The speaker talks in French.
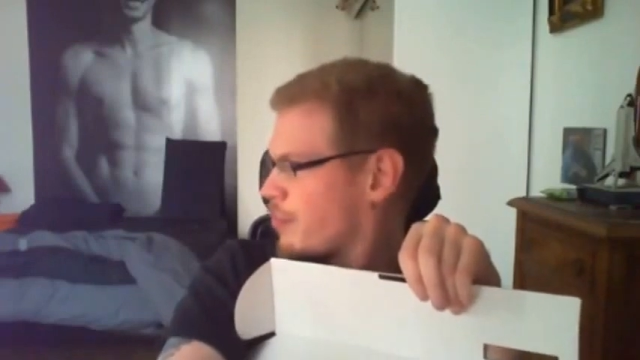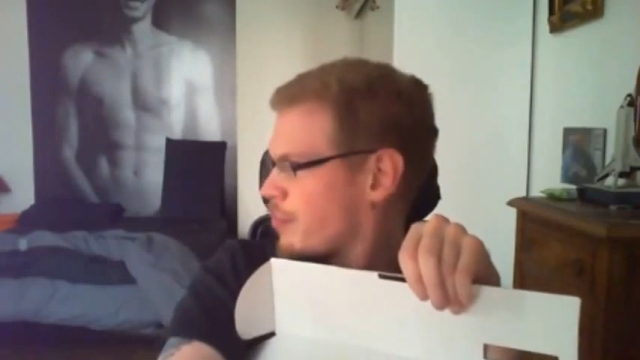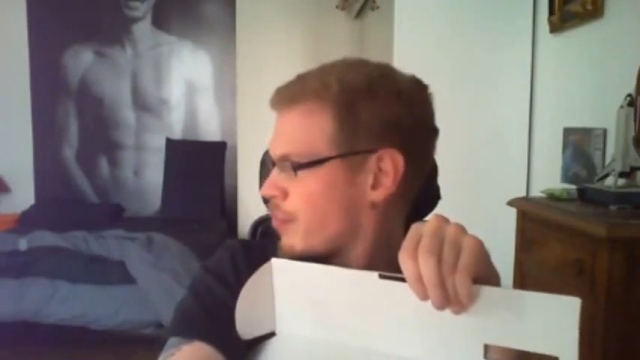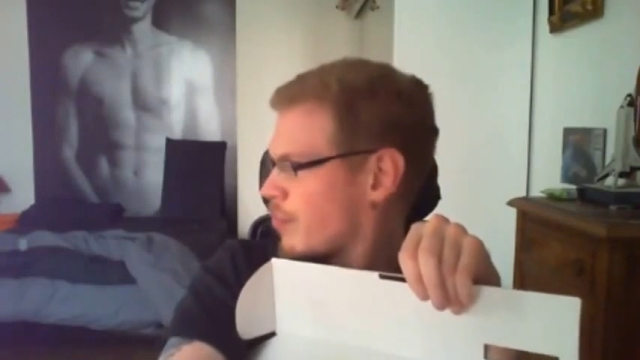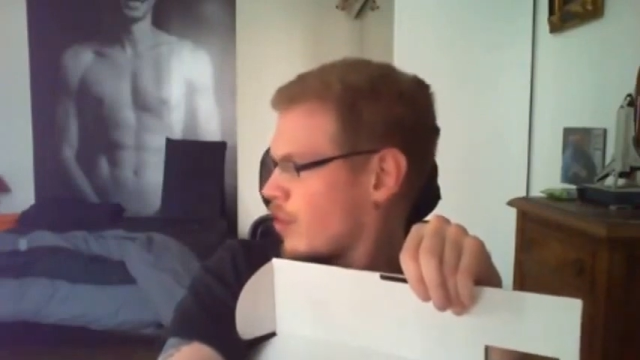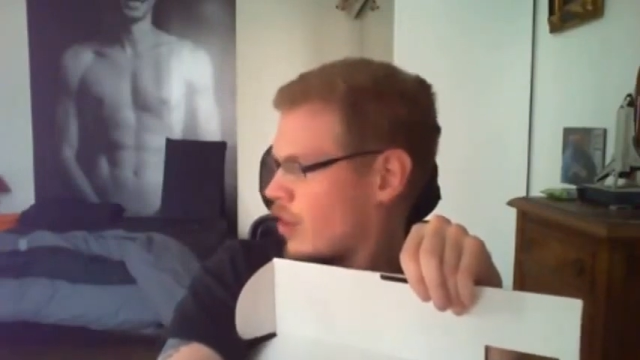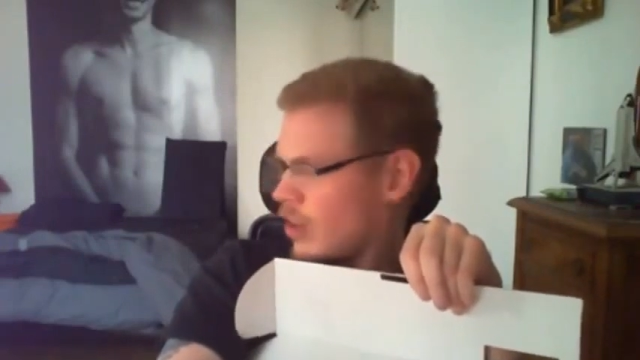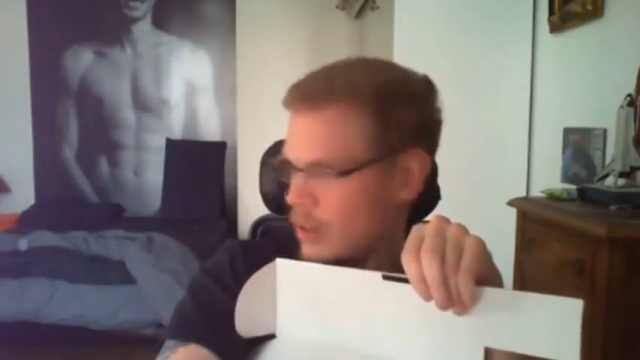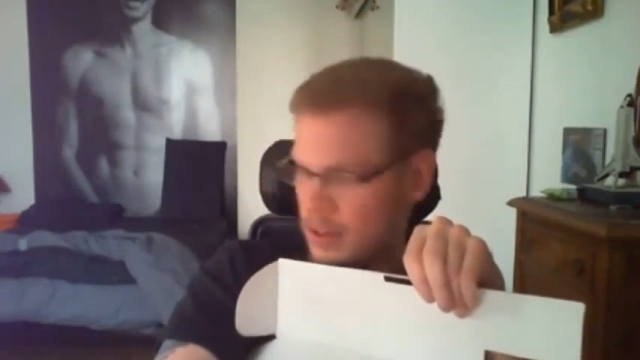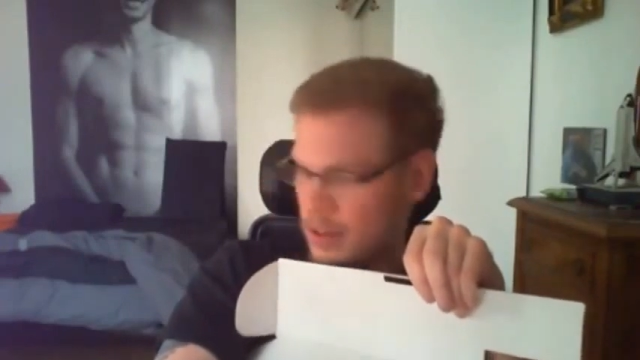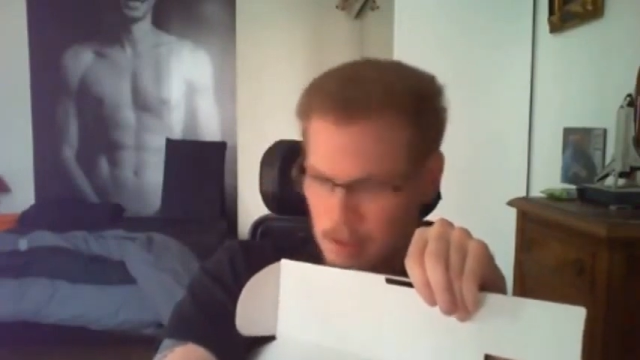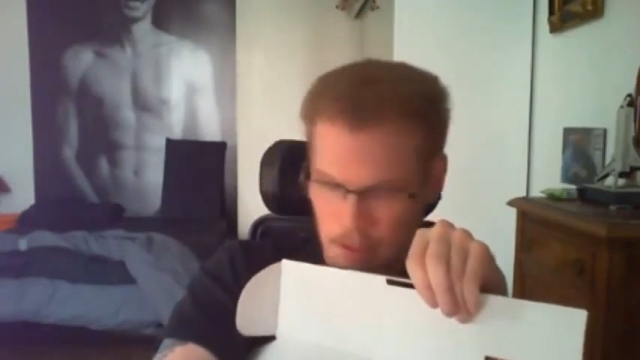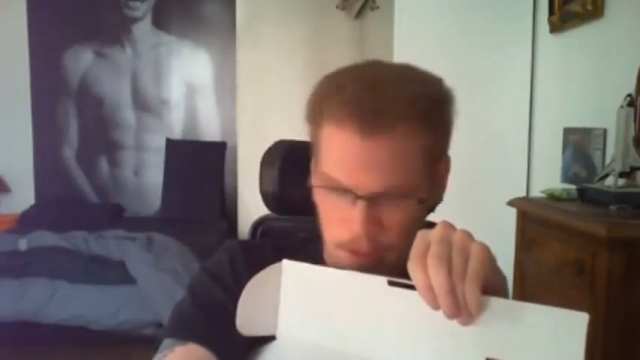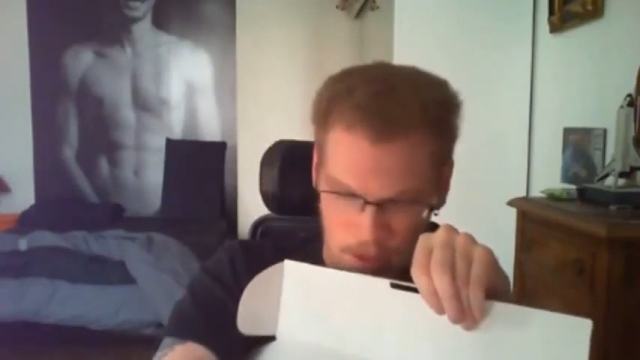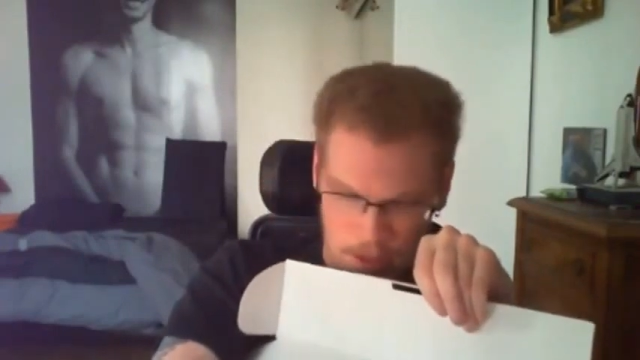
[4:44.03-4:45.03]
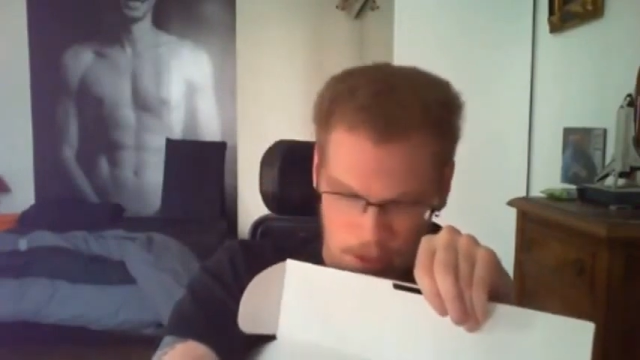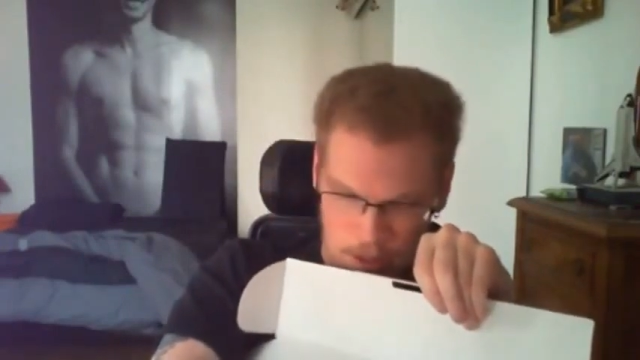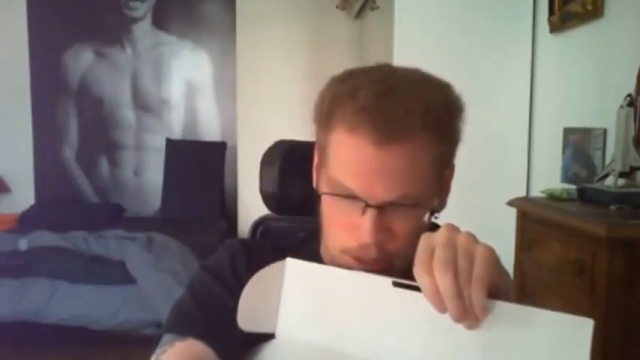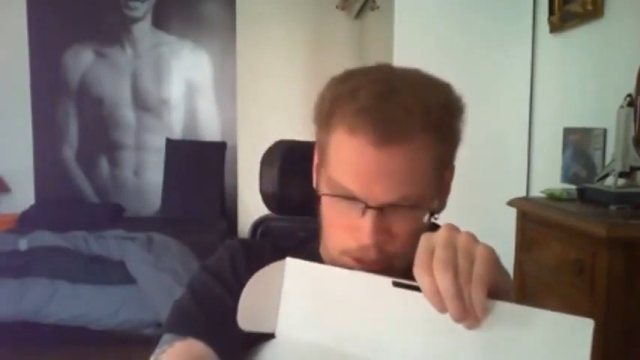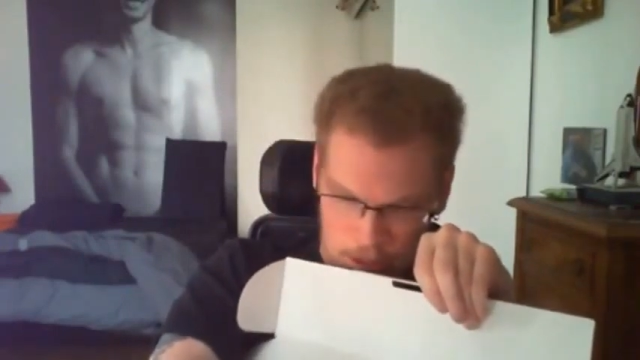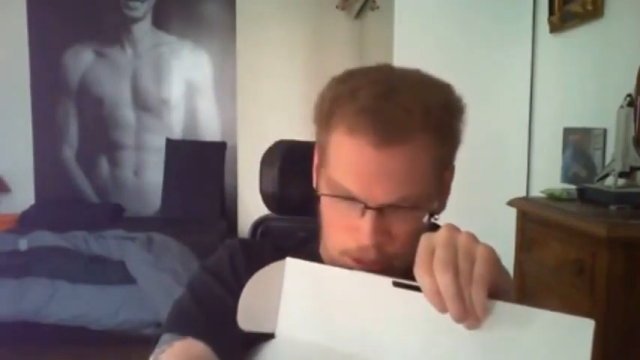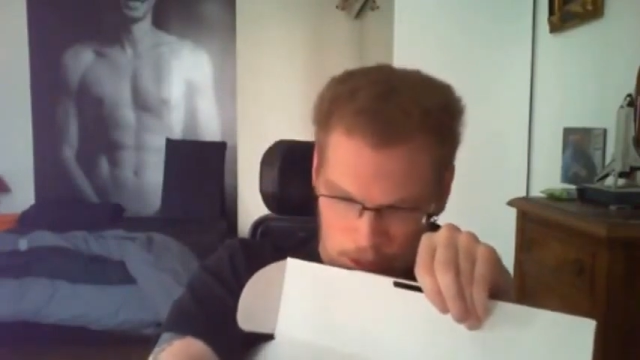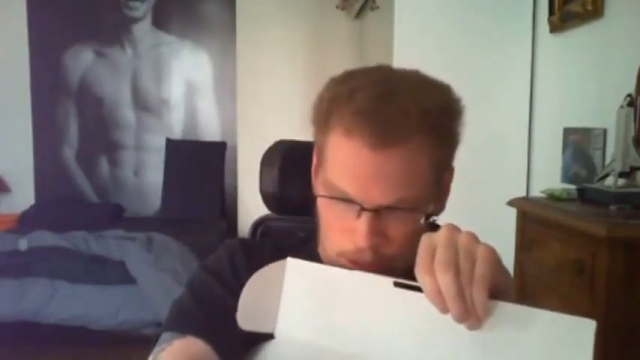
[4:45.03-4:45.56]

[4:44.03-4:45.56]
Gilo, donc qui fait toutes